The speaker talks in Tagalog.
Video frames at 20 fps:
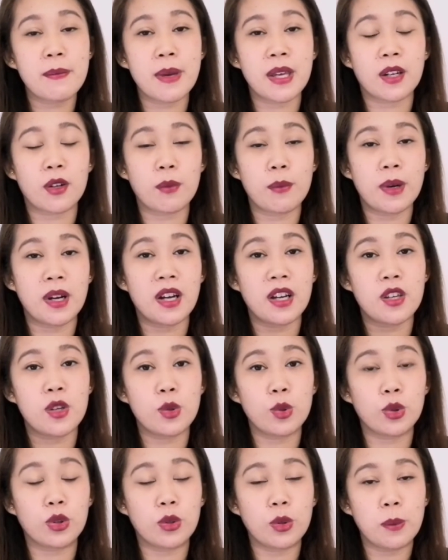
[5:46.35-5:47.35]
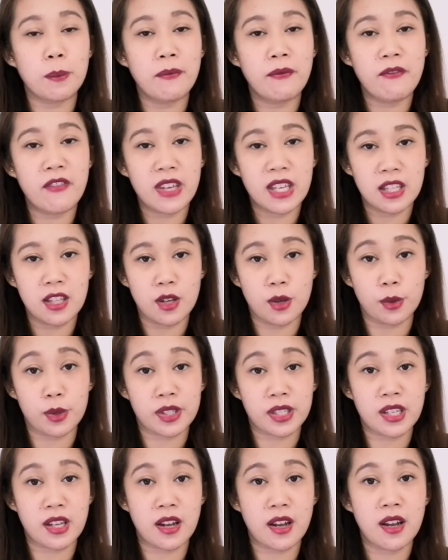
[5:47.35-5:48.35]
merong mga YouTube
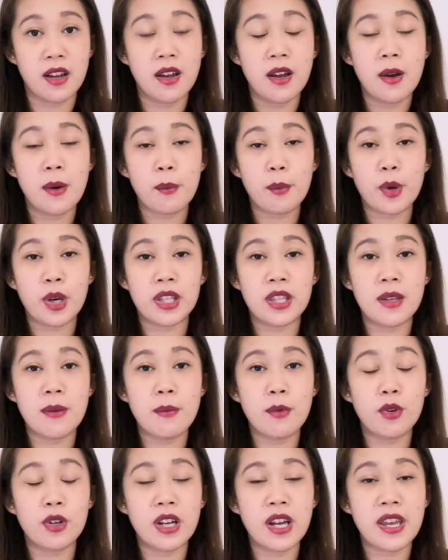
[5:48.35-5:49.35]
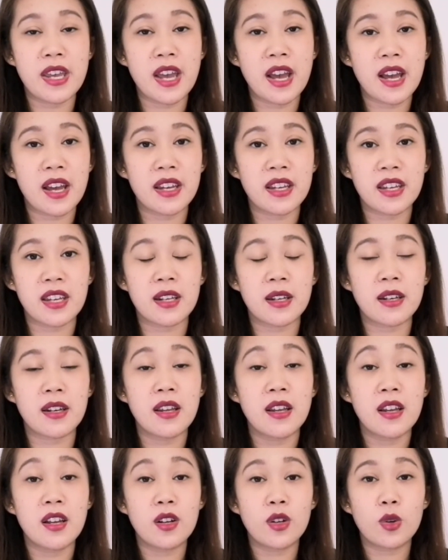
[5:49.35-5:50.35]
videos na pwede mong gayahin.